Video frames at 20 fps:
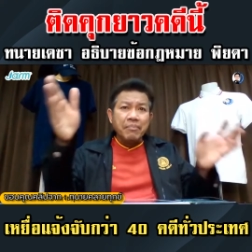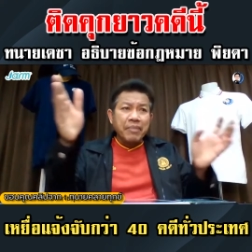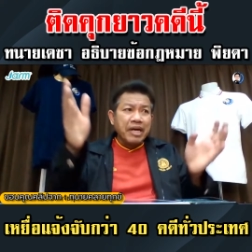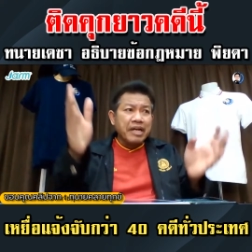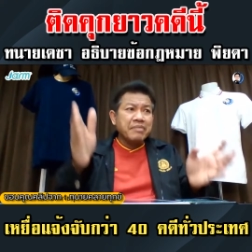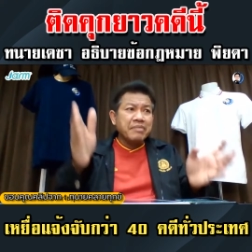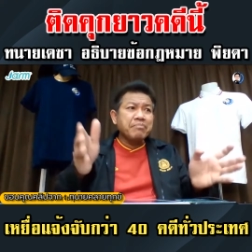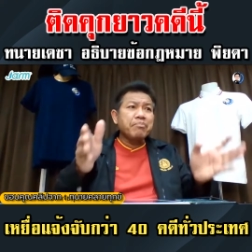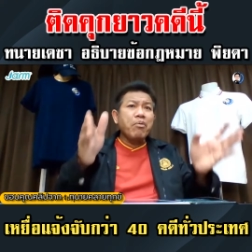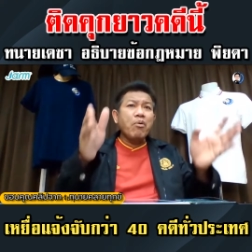
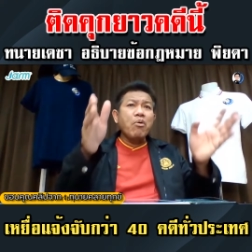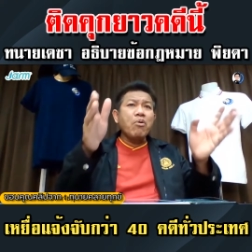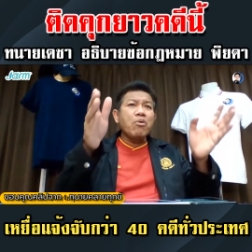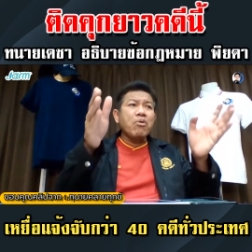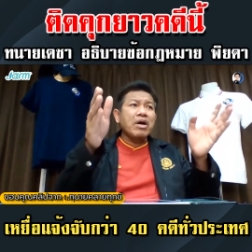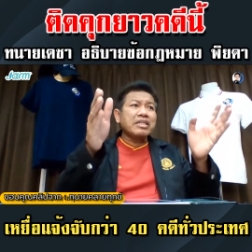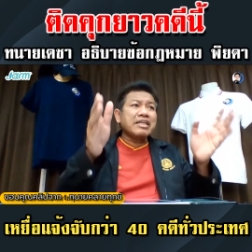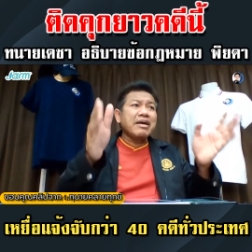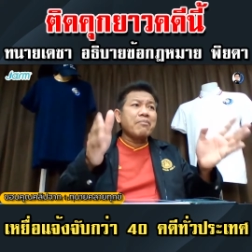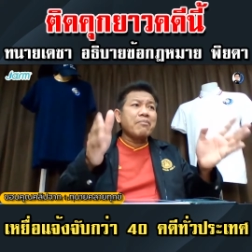เป็นผู้
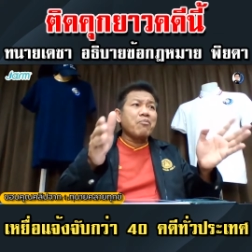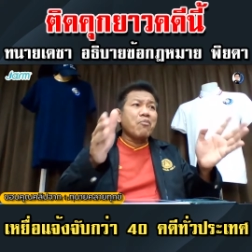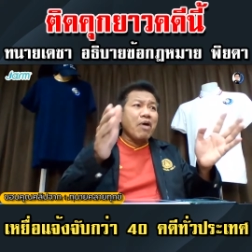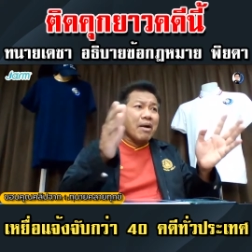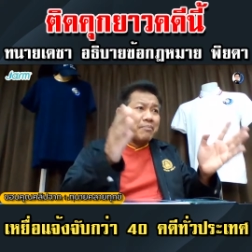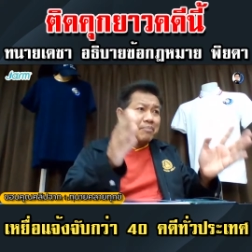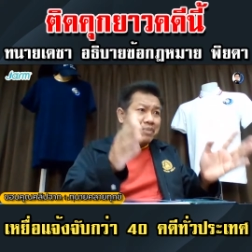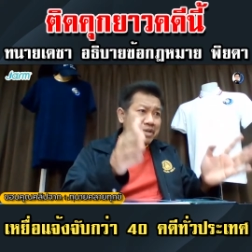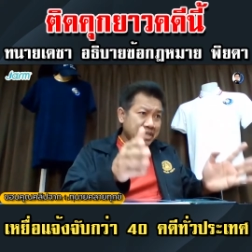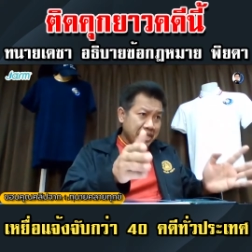กระทำค
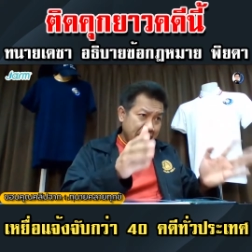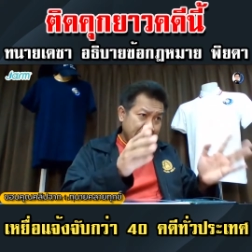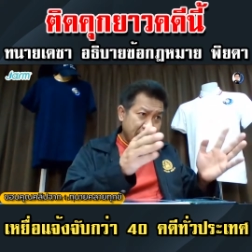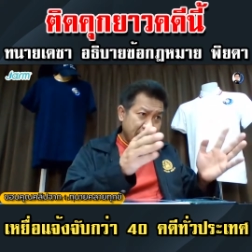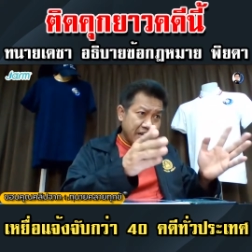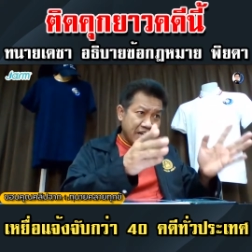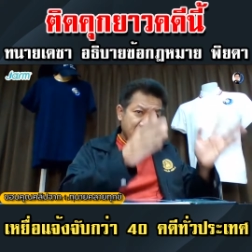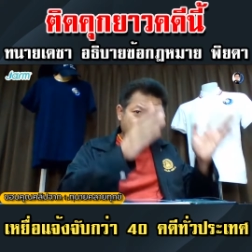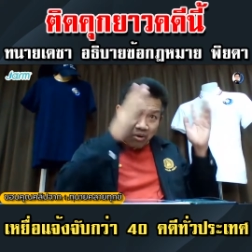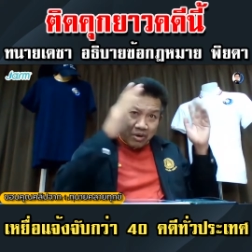วามผิดเอ
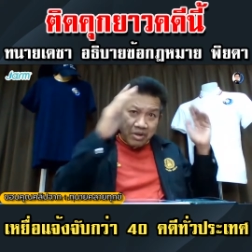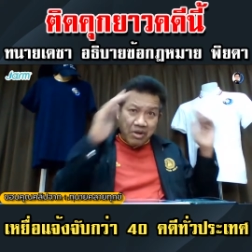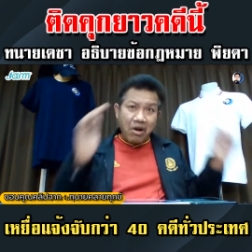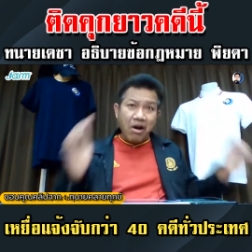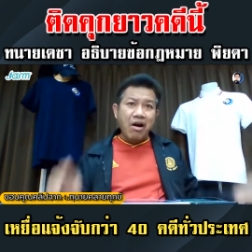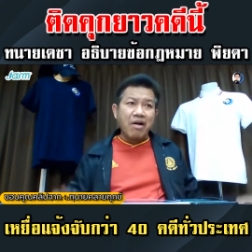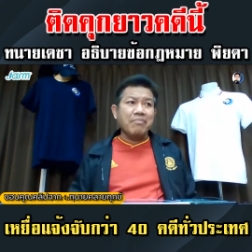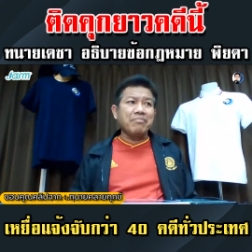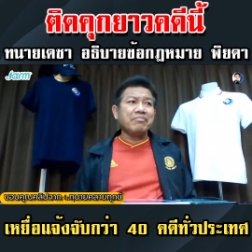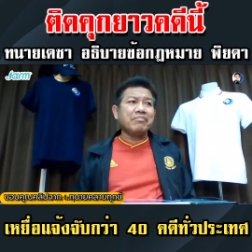งโดย
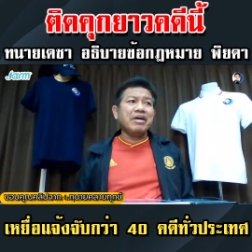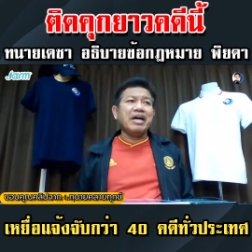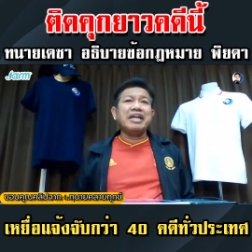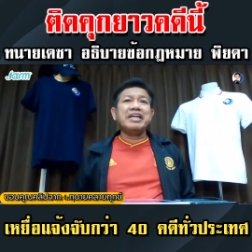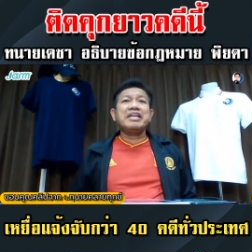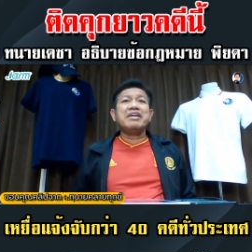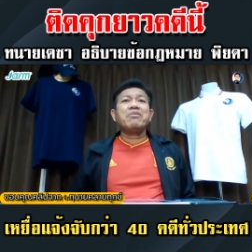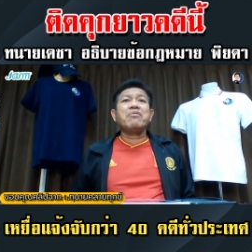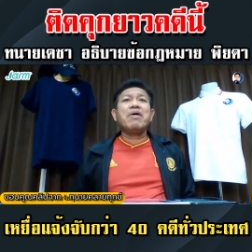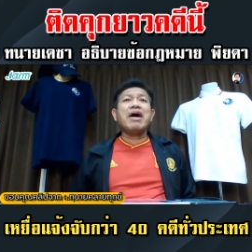อ้อมอั
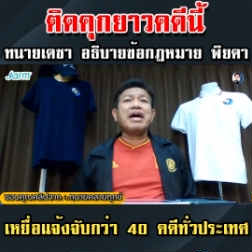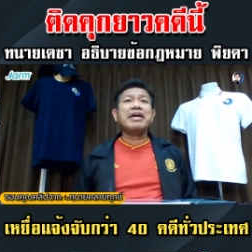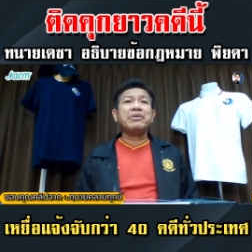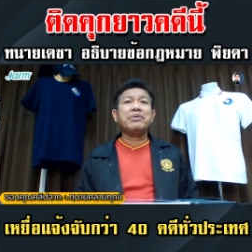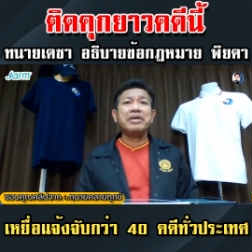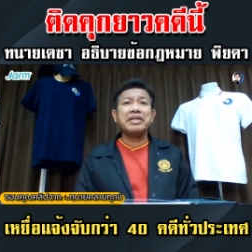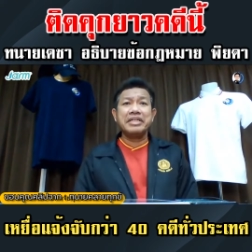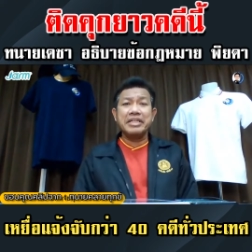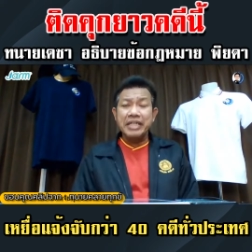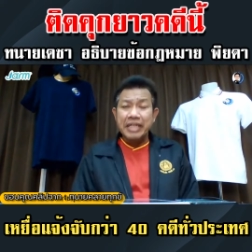นนี้ว่า
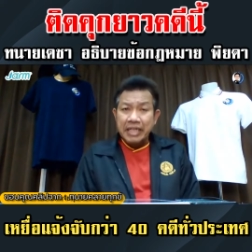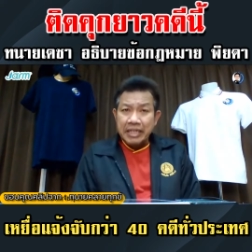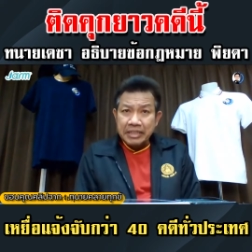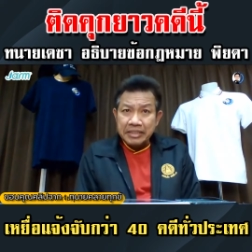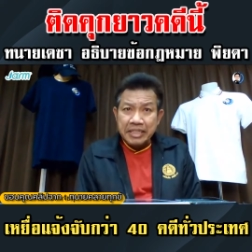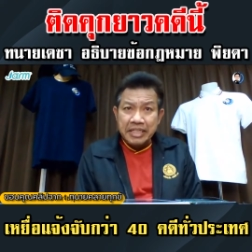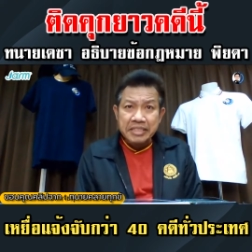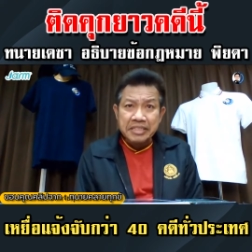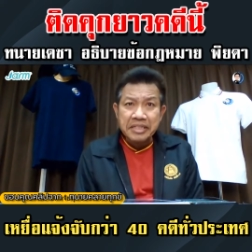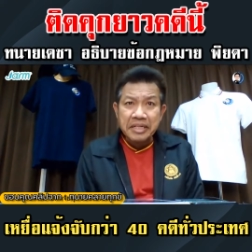ด้วย
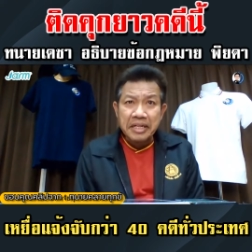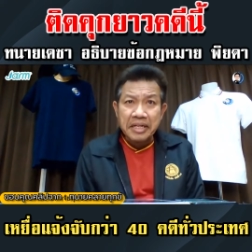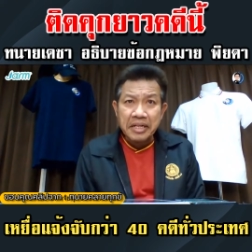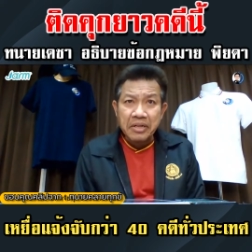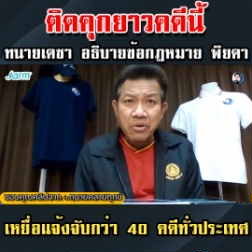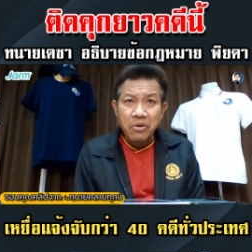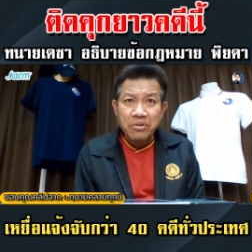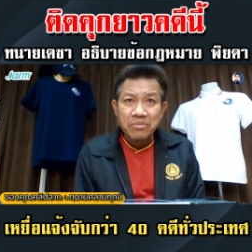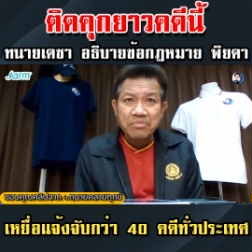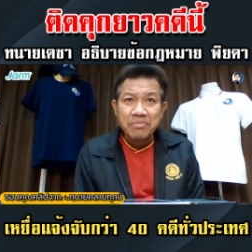ทฤษฎี
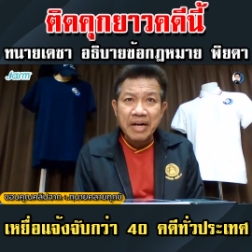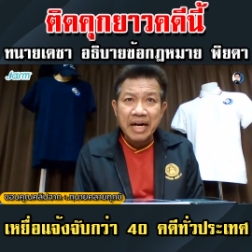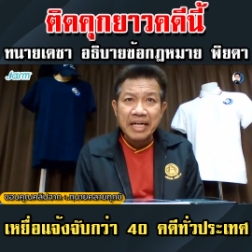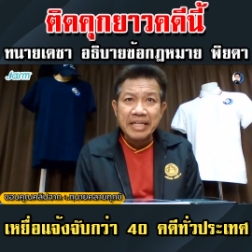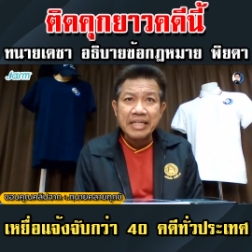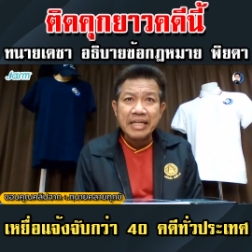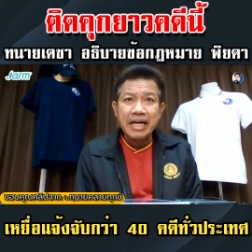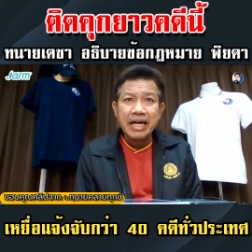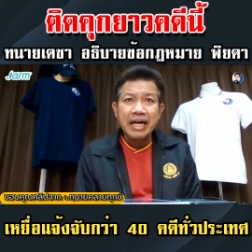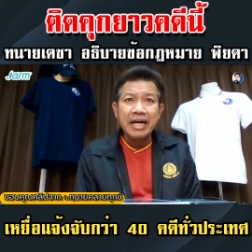กฎหมา
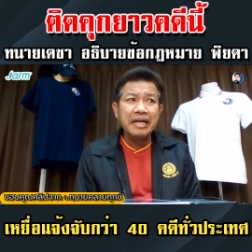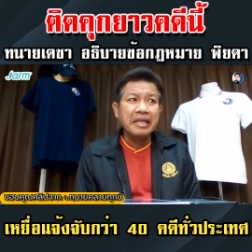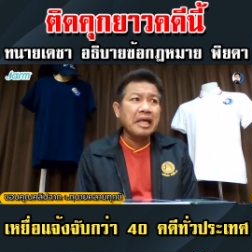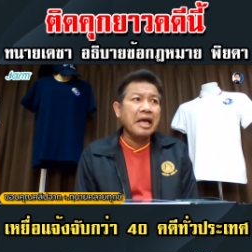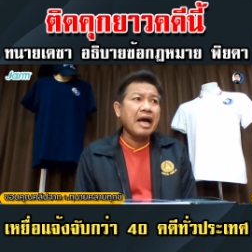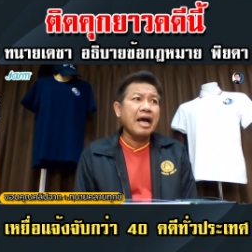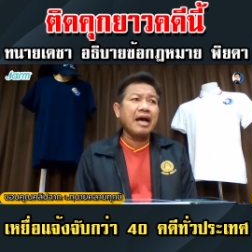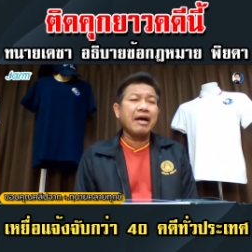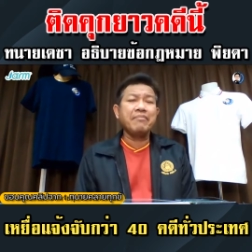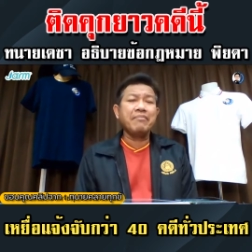ยอา
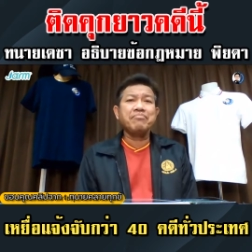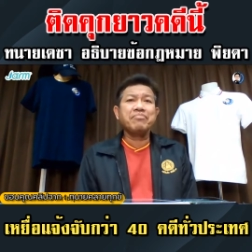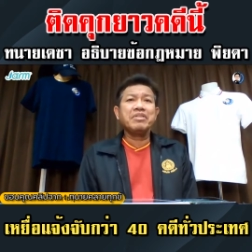ญา